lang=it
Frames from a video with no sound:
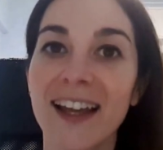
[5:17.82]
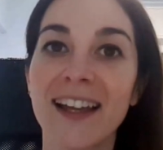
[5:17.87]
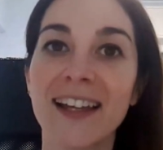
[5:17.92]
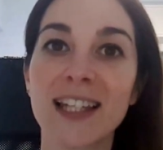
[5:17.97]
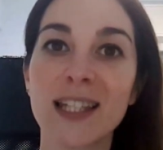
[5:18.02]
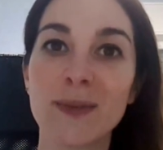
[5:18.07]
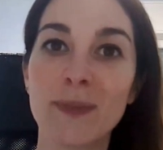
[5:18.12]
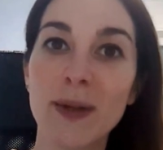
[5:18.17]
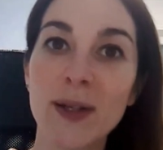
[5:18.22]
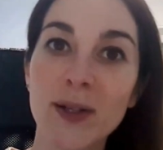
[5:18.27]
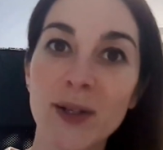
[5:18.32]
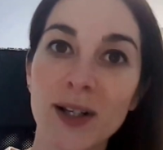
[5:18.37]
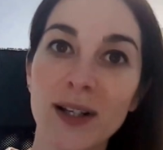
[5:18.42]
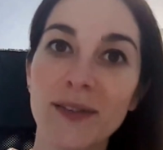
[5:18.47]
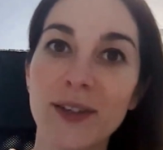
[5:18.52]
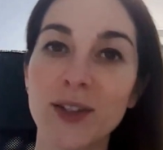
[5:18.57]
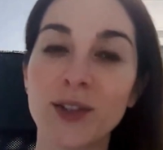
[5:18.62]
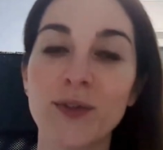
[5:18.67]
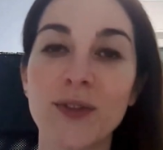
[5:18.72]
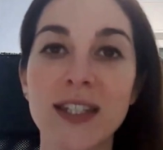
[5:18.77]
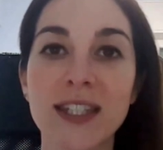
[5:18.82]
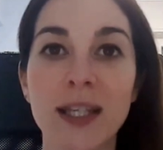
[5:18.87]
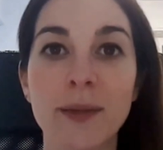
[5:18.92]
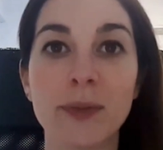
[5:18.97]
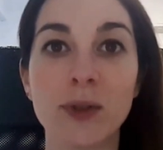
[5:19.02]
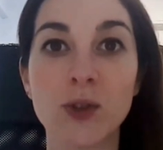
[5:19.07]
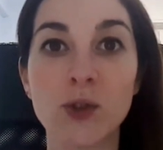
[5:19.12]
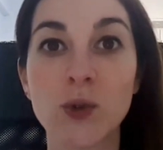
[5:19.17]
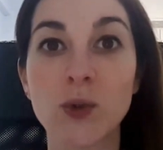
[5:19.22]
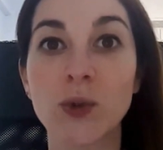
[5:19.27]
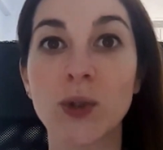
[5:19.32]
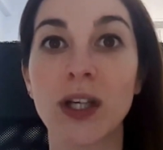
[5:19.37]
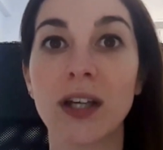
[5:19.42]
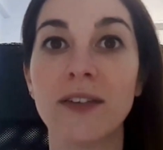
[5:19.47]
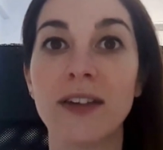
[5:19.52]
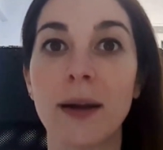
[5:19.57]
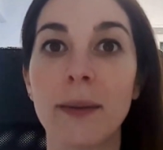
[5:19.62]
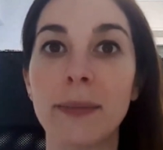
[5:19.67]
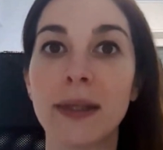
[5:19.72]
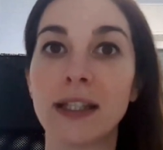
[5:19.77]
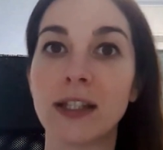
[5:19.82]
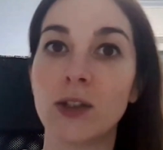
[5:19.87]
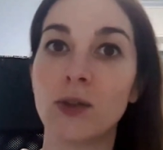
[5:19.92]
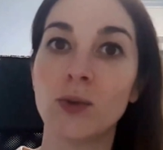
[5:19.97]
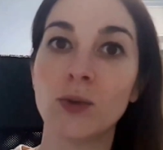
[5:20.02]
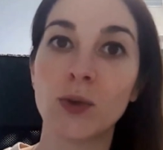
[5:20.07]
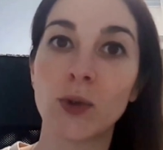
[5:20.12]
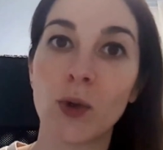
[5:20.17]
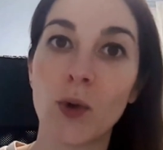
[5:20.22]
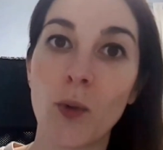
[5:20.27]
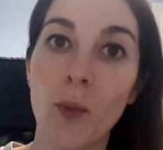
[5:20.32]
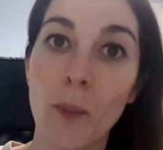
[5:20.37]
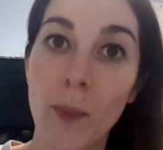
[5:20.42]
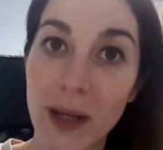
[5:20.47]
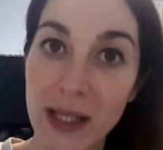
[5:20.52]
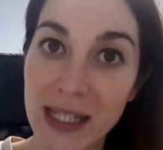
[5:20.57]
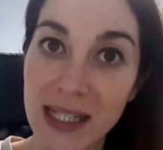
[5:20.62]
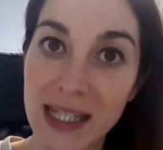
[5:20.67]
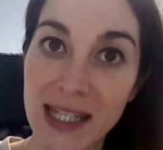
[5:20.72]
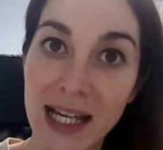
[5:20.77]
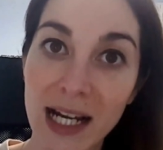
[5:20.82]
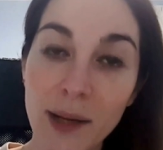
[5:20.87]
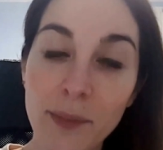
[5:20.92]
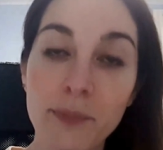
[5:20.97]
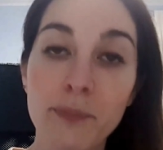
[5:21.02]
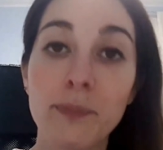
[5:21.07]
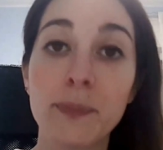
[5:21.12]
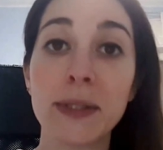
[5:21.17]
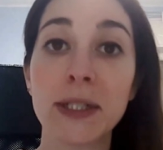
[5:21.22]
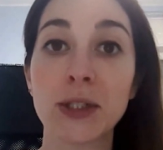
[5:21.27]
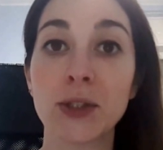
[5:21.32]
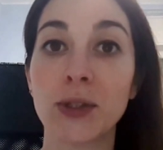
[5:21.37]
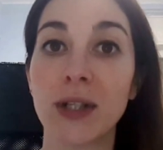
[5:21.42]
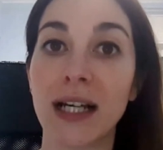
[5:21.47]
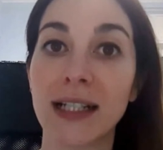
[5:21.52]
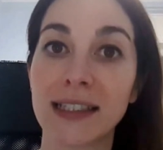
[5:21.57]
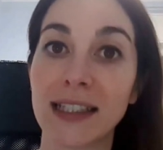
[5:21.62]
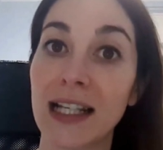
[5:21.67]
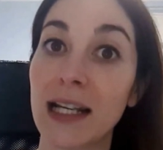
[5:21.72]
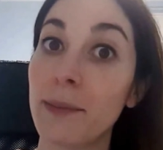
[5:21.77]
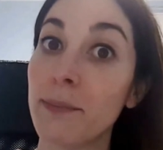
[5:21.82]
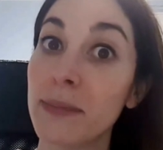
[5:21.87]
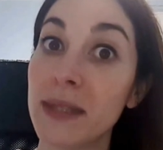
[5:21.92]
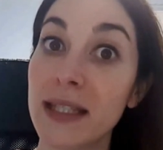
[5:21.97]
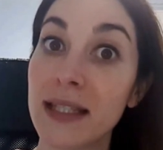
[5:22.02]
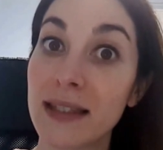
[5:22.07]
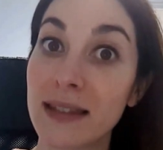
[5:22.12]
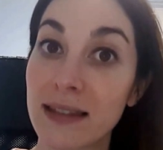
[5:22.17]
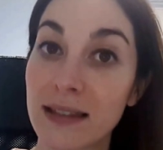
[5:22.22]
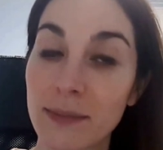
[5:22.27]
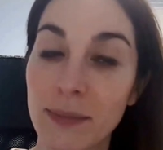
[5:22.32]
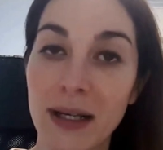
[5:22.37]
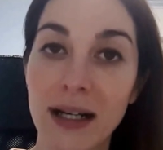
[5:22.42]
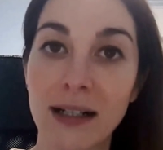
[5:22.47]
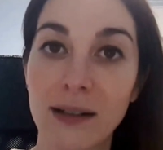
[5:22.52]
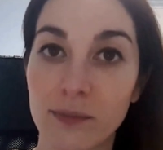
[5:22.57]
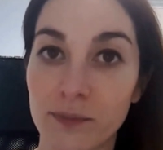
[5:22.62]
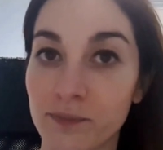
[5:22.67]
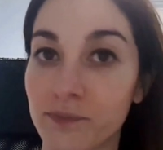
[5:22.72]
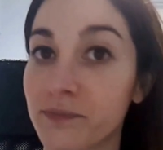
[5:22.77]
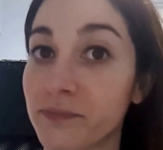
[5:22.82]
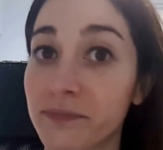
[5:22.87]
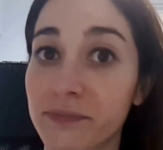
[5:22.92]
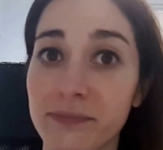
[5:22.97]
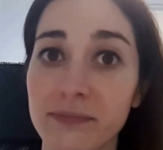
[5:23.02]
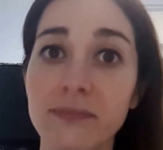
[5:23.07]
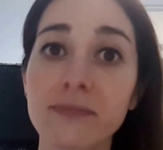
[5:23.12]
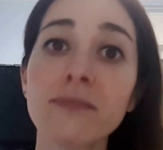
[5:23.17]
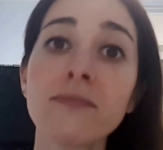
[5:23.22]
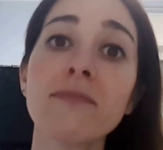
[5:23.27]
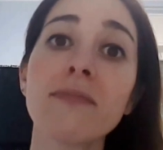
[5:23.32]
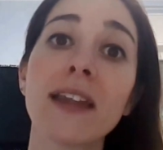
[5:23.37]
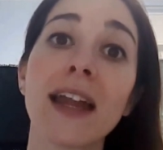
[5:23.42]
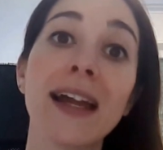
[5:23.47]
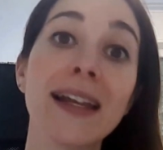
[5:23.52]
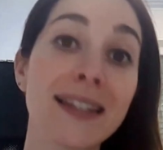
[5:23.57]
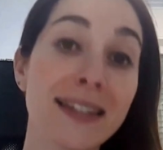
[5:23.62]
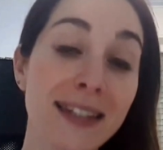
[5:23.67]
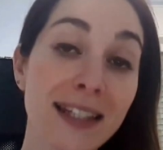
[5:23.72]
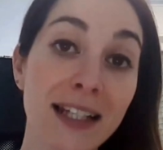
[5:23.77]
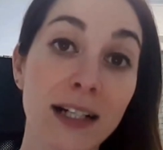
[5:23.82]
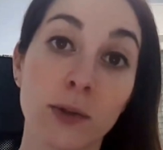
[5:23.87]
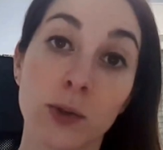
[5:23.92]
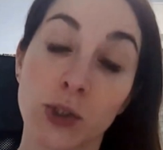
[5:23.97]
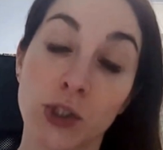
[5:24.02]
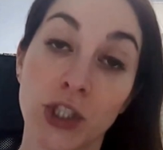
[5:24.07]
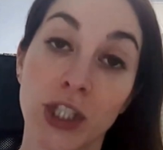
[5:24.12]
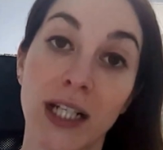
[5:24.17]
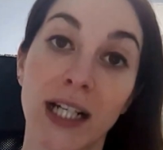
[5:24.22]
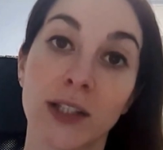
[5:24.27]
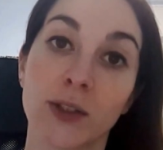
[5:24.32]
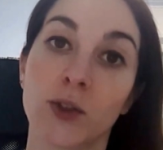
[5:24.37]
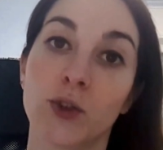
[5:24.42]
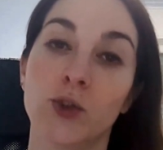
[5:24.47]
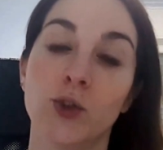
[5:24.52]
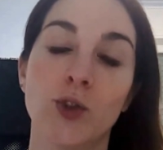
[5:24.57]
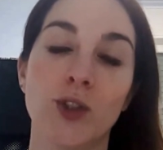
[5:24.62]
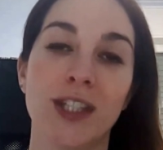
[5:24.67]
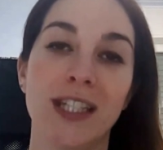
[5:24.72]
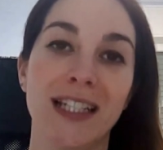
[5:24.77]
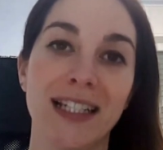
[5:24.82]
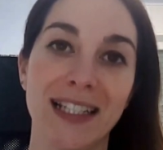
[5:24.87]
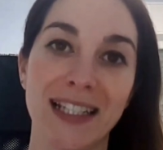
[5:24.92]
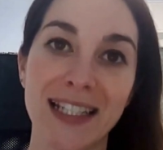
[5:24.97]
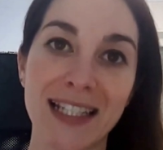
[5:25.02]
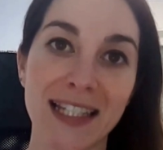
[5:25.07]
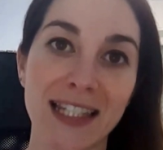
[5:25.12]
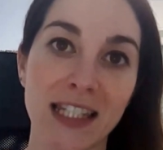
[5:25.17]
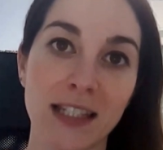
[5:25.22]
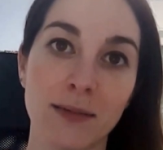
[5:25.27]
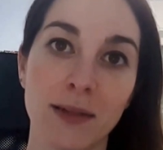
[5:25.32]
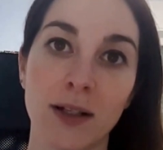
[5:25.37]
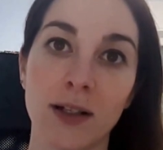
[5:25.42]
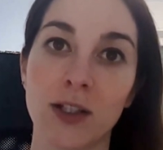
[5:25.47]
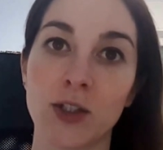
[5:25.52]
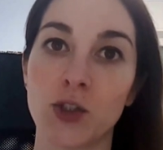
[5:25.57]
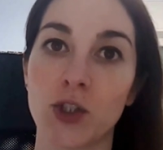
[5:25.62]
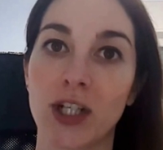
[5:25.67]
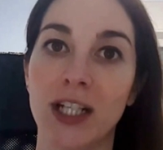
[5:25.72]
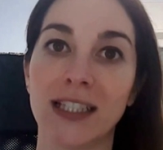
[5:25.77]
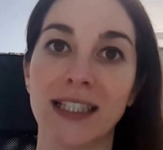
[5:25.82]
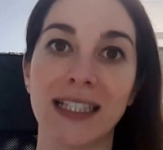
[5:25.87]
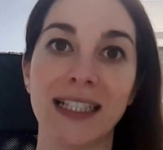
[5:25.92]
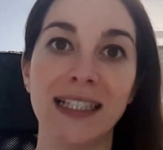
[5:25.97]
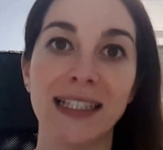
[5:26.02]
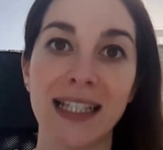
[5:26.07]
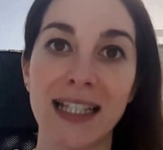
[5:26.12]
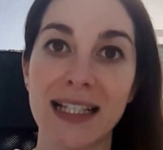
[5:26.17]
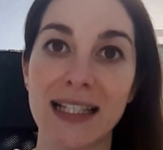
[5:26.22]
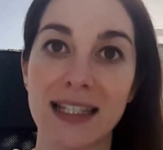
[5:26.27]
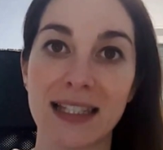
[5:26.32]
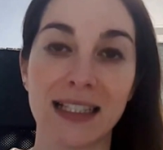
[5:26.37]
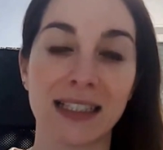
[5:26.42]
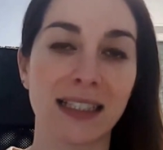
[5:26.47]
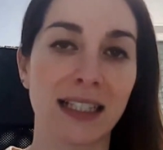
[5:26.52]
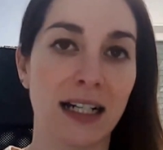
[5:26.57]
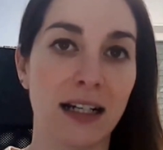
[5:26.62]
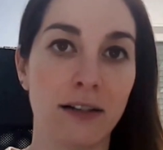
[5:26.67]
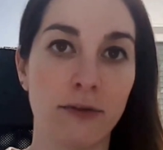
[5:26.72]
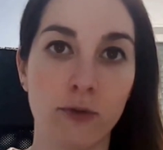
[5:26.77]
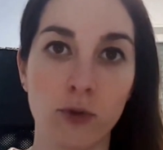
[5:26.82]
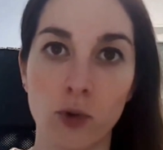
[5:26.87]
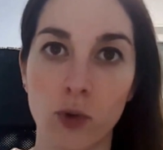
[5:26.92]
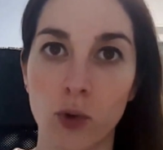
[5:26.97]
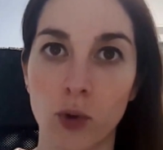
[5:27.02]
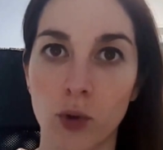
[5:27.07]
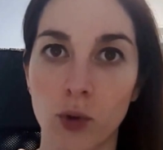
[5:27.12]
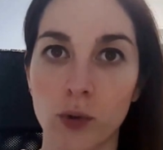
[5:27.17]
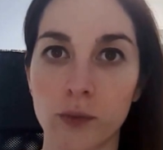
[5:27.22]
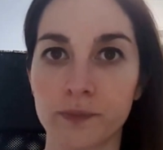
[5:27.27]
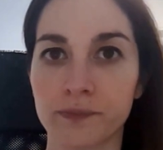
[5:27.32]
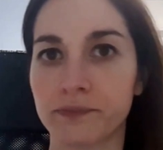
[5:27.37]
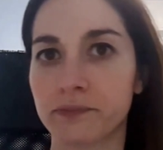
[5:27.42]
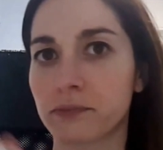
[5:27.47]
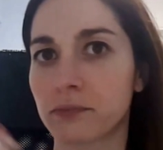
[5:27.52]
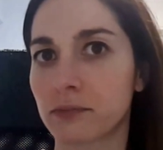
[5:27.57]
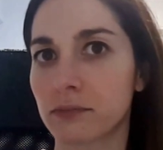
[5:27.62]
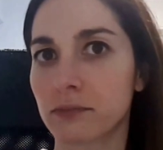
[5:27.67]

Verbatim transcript: Spero che il video vi sia piaciuto, che vi abbia tenuto compagnia. Perdonate la miss, ma è sera, ho cenato, sono stanchissima, è una giornata intensa tra lavoro,